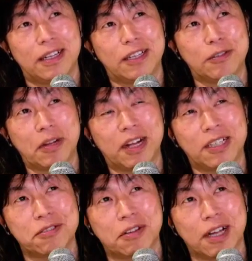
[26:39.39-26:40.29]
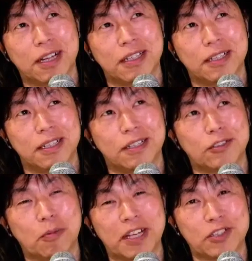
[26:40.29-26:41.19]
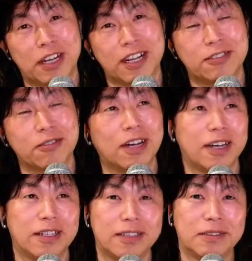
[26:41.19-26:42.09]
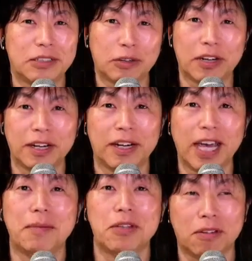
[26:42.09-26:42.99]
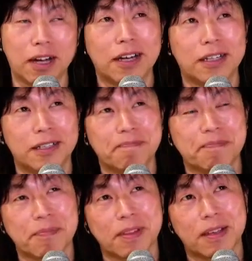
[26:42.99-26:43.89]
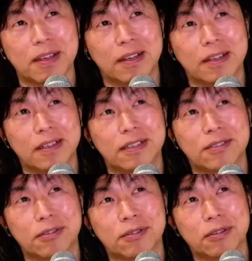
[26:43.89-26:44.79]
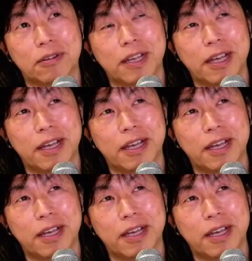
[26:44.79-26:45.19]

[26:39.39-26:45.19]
夢の話とか友達の話とかいろんな悩みとかそういうことをね、